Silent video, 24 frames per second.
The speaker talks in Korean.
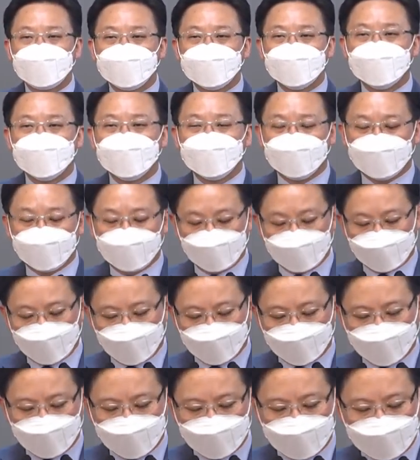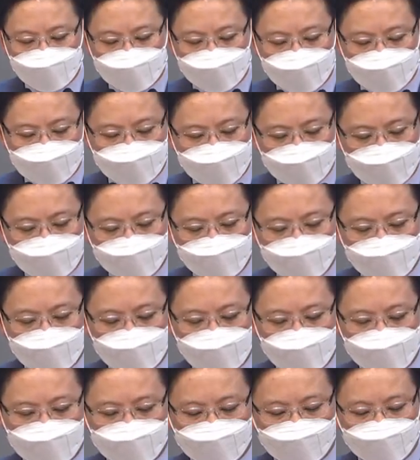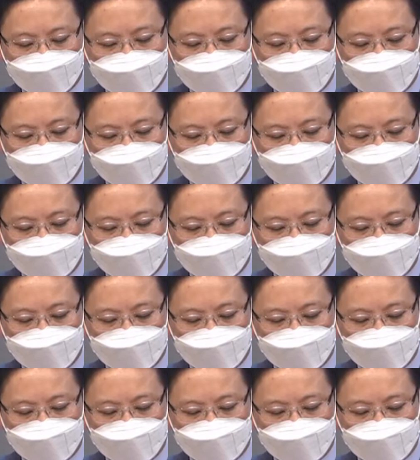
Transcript: 길을 걷는 자입니다.